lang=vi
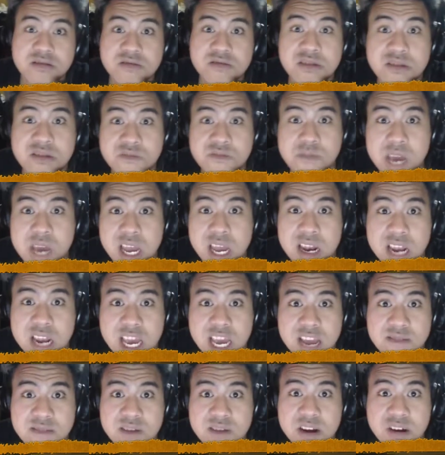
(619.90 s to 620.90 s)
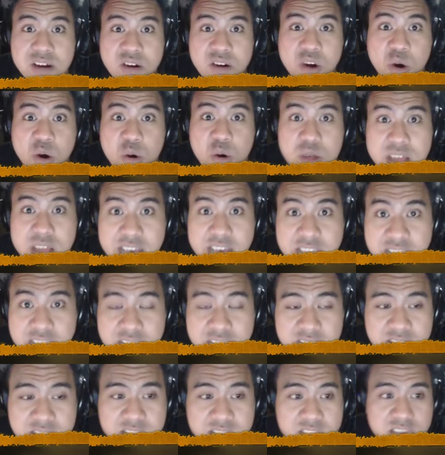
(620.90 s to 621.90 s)
được biết đến và được lộ
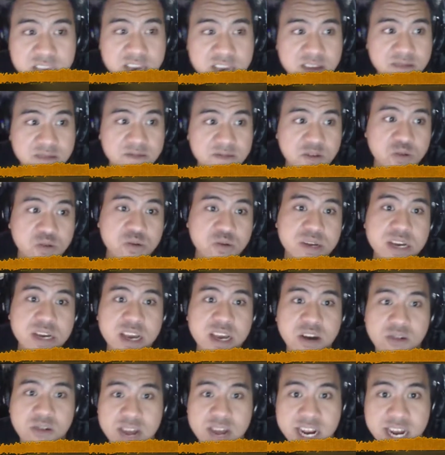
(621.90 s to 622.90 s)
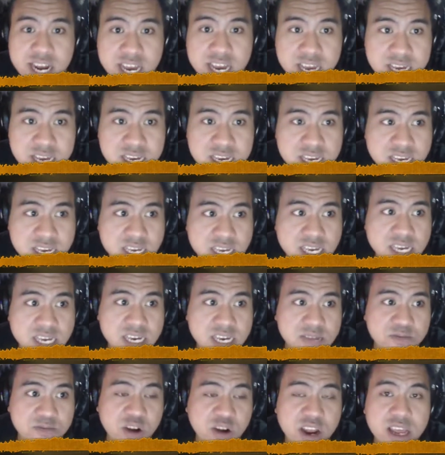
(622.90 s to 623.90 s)
ra ví dụ như kiểu là đấy
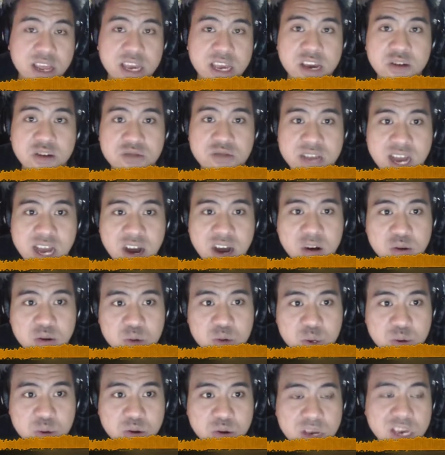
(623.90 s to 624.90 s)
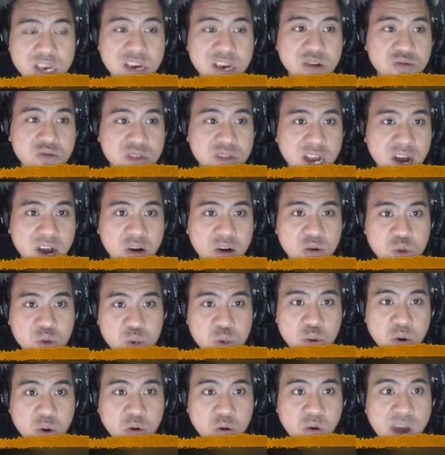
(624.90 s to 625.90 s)
bọn ấy yêu nhau chúng có yêu nhau
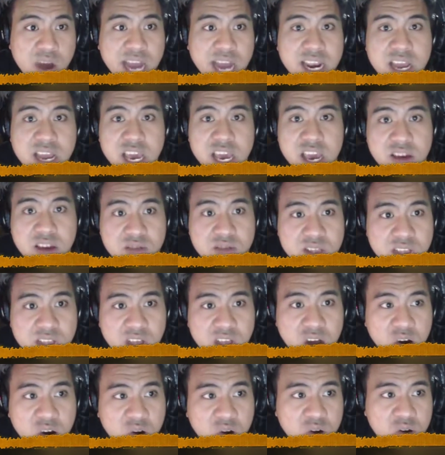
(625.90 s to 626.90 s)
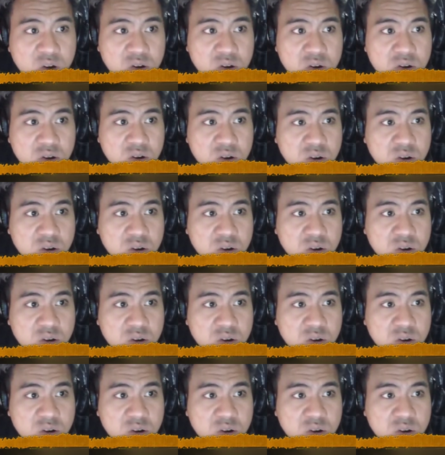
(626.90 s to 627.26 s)
chúng có quan hệ với nhau